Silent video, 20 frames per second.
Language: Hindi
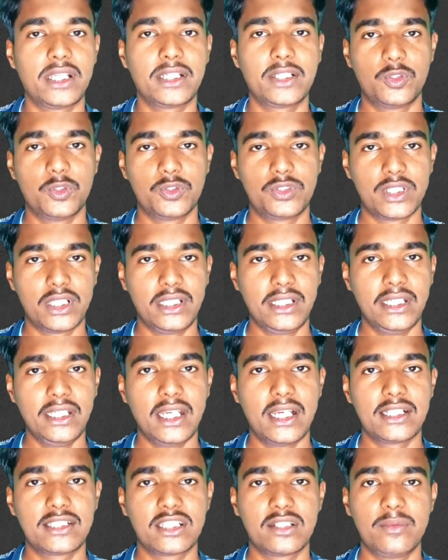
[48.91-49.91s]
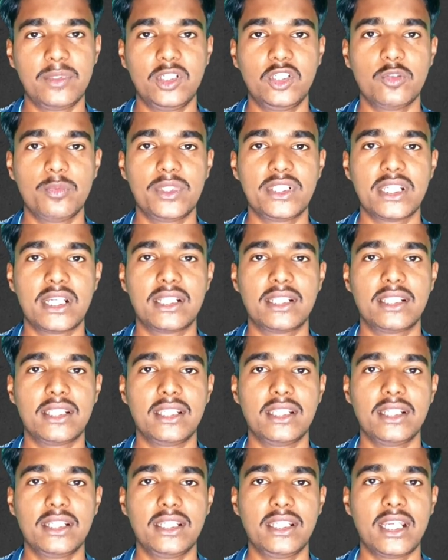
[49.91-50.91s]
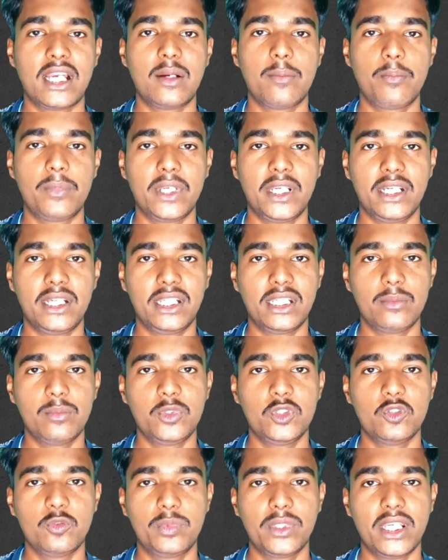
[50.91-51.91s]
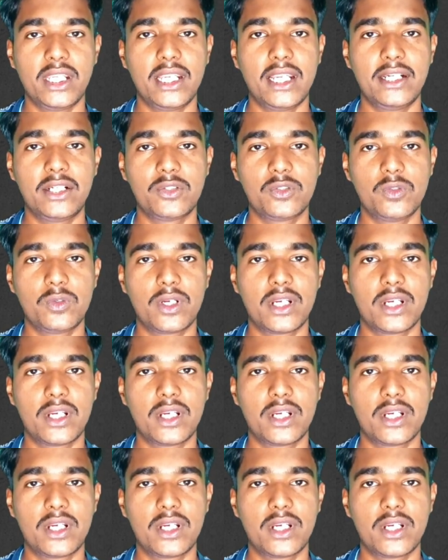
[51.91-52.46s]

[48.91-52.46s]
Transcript: तो चलिए आज की वीडियो में जानते हैं कि आप पेटीएम यूपीआई लाइट को